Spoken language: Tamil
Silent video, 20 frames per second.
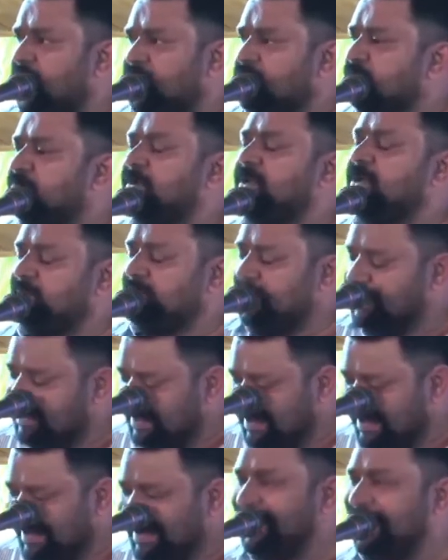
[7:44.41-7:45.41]
ஆணும் பெண்ணும்
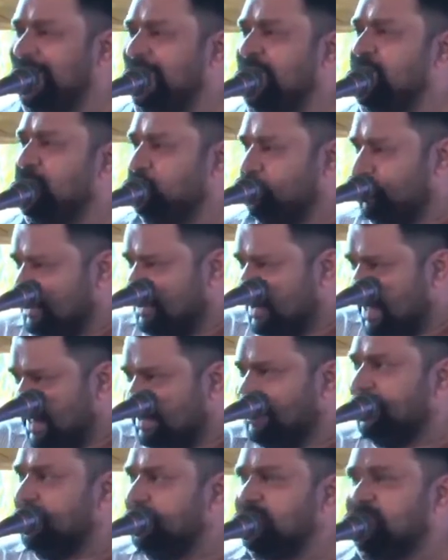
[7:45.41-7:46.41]
எதிரி இல்லை முதல்ல
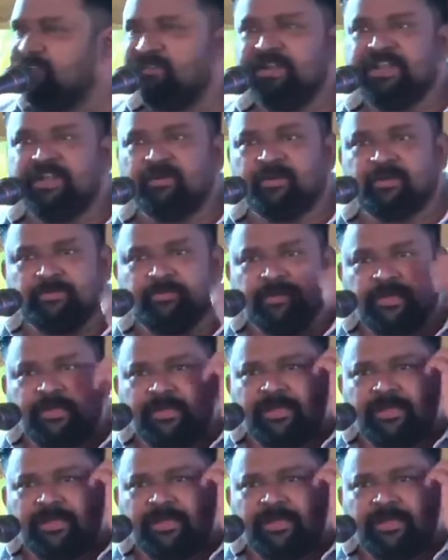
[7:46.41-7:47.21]
அதுலேருந்து நீங்கள் வெளியில் வந்து